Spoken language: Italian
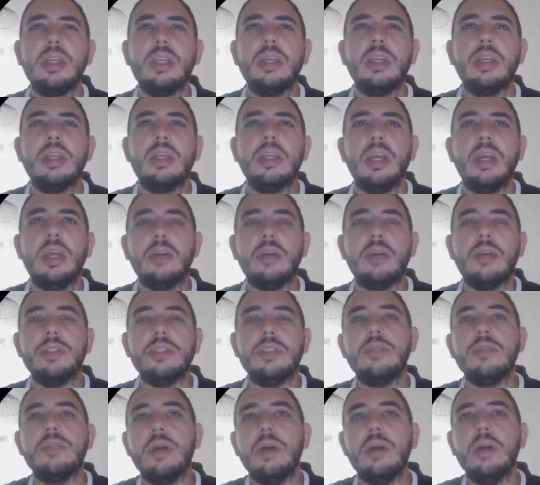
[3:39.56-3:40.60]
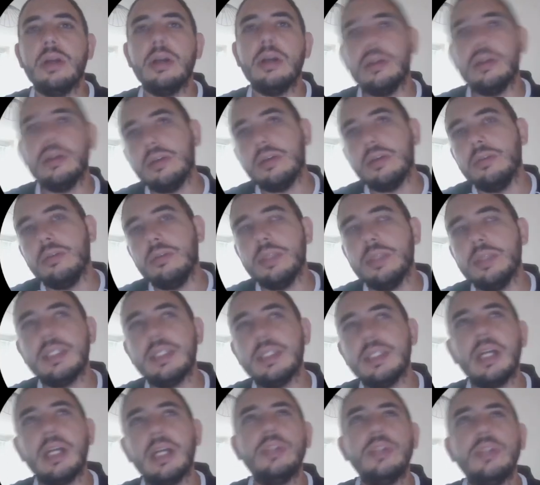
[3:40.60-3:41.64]
Eccoci qua col
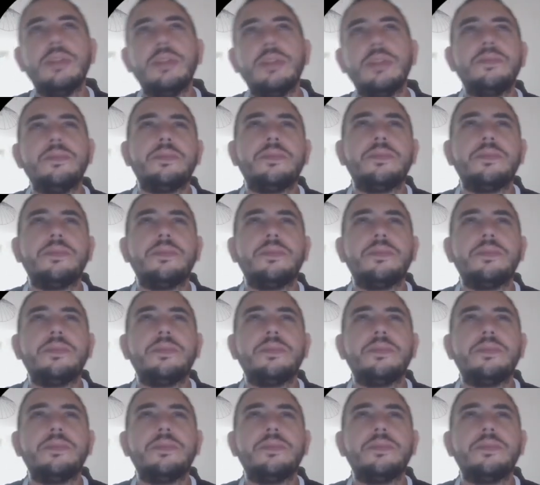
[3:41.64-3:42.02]
messaggio